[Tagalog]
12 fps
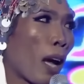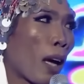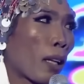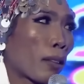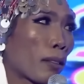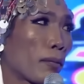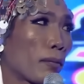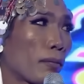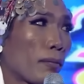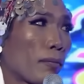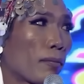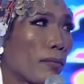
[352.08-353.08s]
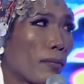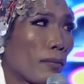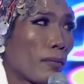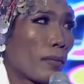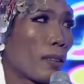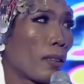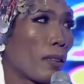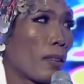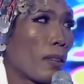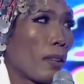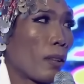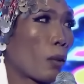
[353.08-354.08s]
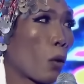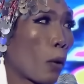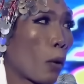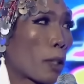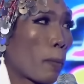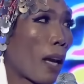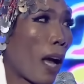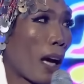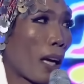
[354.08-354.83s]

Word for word: tama ako, Miss Q&A, tas ayan.